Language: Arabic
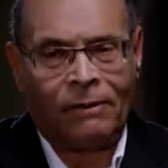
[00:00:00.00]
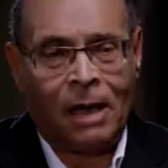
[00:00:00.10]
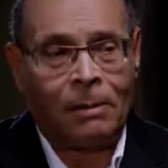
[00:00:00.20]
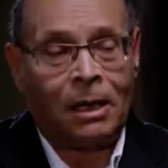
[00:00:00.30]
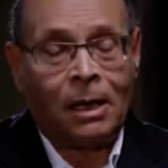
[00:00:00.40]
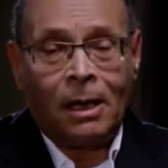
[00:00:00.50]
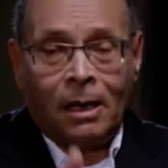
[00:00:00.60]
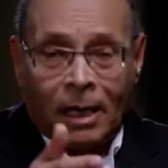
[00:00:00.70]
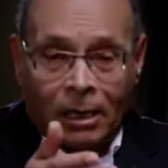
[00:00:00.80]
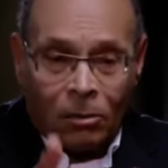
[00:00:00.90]
في العمل،
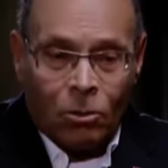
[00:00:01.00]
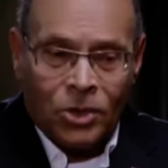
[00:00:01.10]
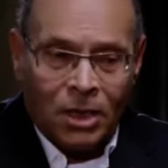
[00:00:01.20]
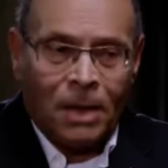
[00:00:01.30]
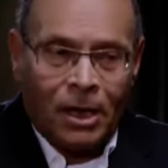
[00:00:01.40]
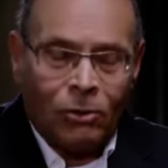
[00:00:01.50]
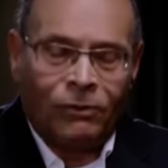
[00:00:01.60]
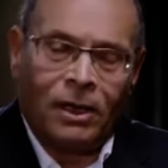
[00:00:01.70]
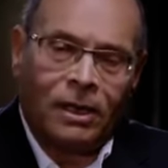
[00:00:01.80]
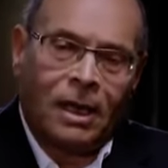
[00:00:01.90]
لكن المصيبه انه
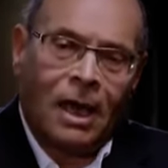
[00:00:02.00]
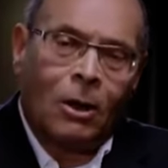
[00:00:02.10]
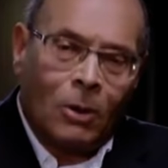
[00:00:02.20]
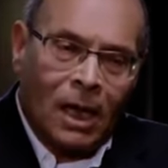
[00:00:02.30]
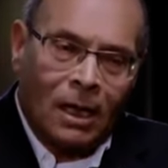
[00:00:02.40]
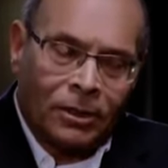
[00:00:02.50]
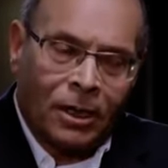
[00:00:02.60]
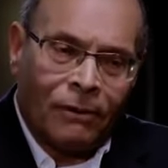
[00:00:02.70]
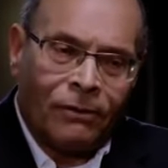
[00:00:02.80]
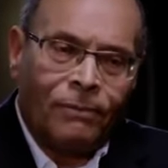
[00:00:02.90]
فعلا هؤلاء
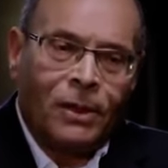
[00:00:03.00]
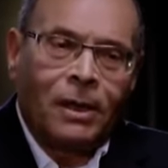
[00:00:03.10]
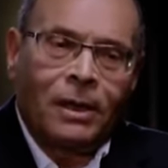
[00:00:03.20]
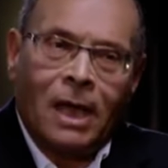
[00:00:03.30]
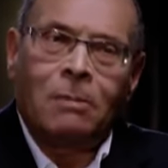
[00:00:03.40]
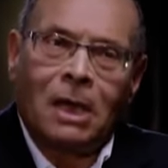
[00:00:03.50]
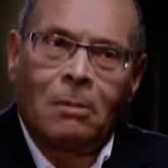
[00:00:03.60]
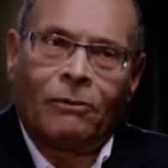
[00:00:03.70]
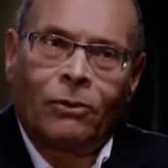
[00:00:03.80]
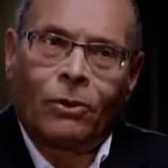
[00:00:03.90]
الاطراف كان من
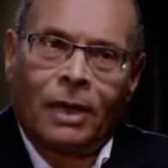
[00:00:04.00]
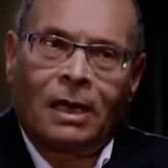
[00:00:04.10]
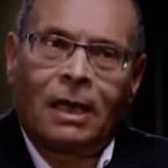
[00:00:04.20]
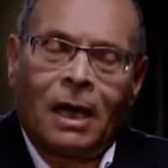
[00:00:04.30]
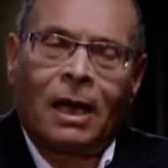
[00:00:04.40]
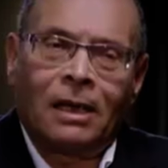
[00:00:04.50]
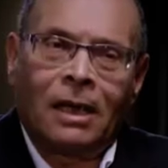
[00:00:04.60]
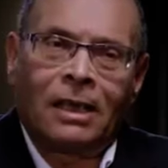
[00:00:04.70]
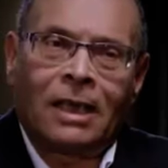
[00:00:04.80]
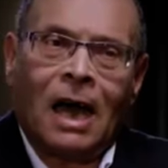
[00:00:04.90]
المفروض على الاقل
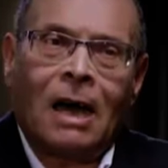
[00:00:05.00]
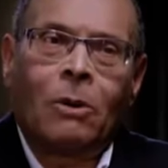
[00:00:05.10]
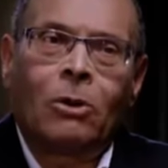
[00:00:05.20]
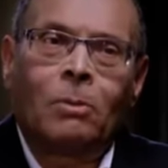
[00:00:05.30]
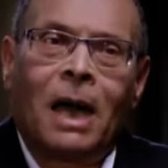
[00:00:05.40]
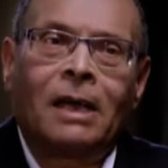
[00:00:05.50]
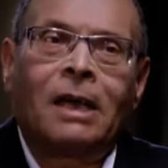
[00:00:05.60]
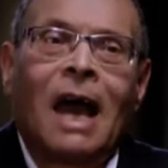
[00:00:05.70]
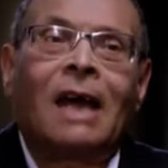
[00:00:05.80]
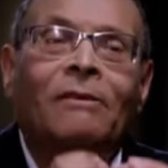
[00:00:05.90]
ان يتعاونوا
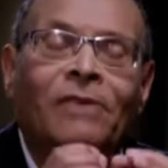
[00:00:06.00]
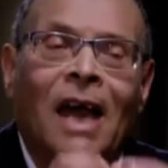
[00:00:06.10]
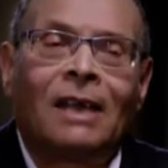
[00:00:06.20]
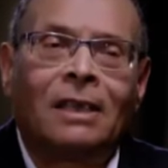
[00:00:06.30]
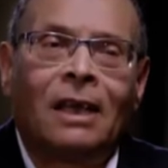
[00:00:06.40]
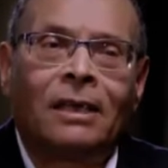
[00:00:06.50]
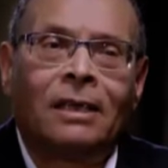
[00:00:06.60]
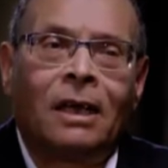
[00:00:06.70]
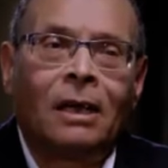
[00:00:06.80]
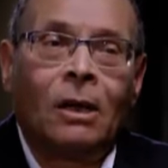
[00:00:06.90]
معنا في الحد
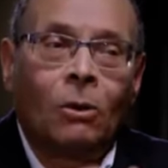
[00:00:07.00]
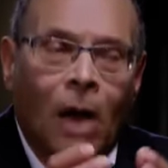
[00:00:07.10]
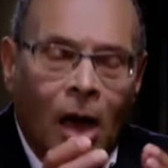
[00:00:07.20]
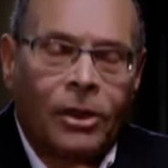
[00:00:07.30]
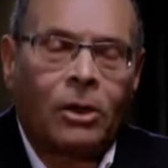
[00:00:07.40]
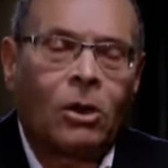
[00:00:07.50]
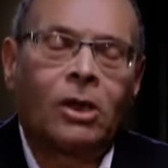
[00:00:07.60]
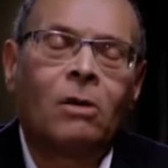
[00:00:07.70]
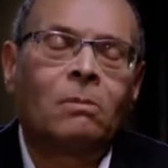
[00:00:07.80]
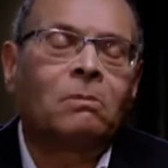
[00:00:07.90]
الادنى واظهروا
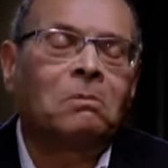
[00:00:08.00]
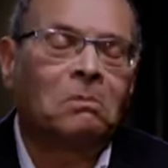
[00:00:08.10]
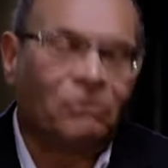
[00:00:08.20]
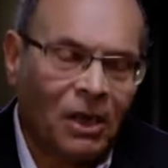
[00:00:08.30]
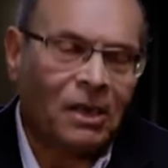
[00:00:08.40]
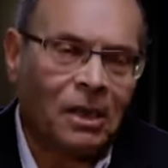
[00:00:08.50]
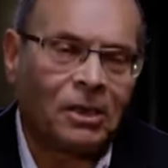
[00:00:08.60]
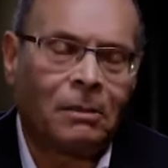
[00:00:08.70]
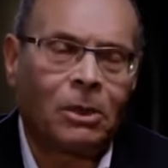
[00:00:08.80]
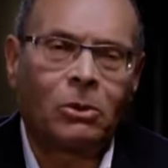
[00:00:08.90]
انهم فعلا
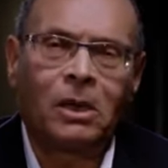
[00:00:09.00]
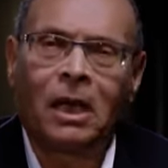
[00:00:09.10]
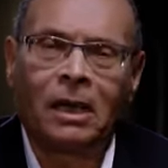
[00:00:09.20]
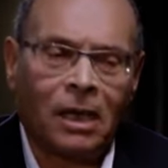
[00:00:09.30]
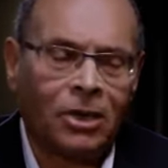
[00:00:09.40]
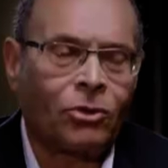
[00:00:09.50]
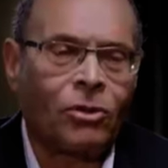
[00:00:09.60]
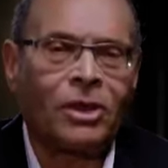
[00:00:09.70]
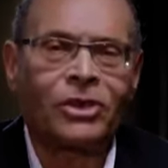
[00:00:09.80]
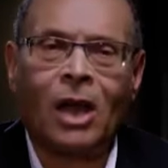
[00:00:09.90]
اعتبرونا يعني
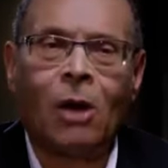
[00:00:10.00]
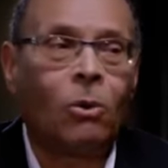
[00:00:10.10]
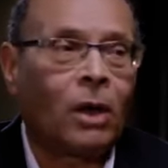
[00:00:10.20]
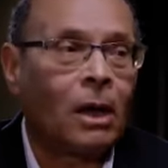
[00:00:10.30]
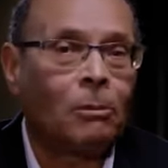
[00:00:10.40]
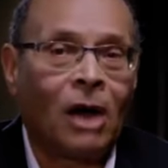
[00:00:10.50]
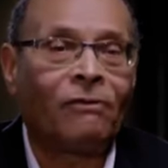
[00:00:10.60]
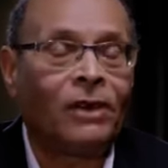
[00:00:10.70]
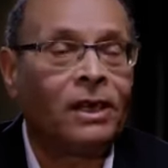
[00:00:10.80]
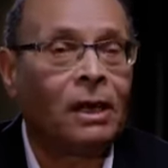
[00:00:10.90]
كسذج او
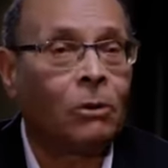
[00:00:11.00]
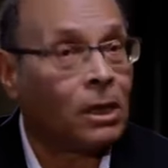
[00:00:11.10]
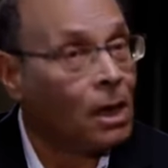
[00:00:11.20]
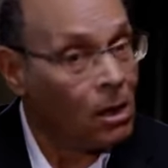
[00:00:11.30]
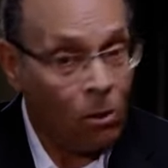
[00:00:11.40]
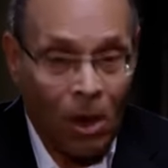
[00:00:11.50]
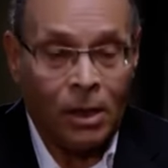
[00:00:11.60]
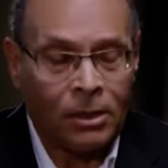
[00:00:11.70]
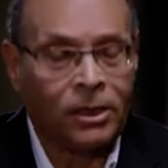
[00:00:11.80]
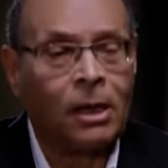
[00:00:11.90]
كمغفلين او كذا
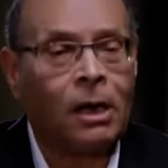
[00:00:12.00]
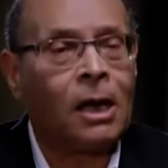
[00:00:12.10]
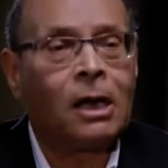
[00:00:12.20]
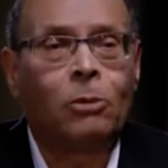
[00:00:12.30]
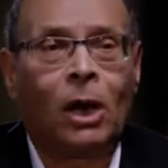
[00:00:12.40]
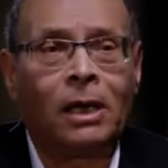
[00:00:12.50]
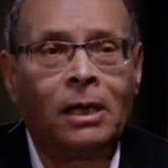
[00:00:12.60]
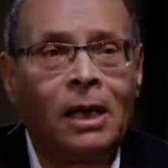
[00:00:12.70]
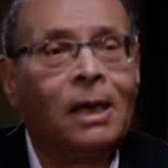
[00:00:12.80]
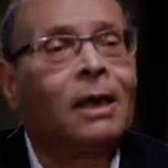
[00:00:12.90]
وانقلبوا علينا